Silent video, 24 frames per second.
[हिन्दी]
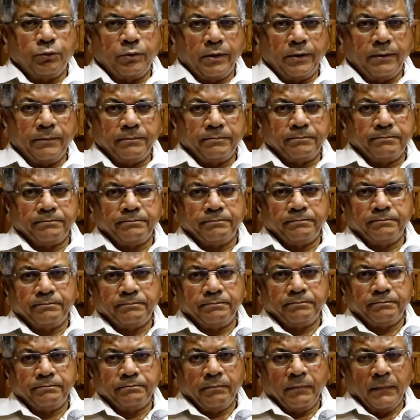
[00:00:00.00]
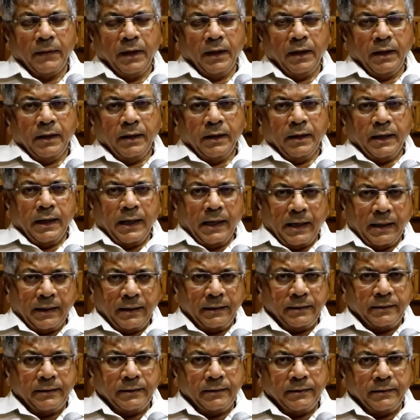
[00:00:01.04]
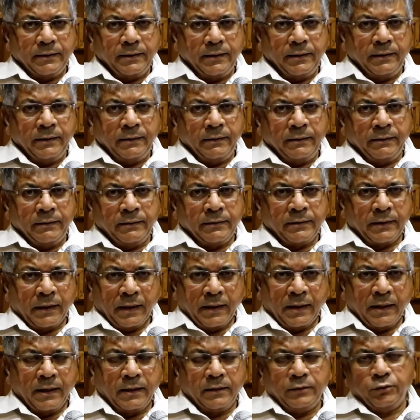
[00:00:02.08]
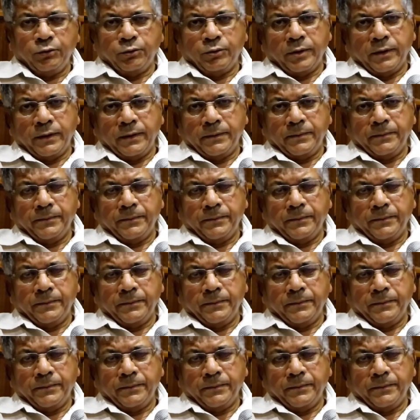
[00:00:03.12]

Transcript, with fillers: है आरएसएस की सरकार जो है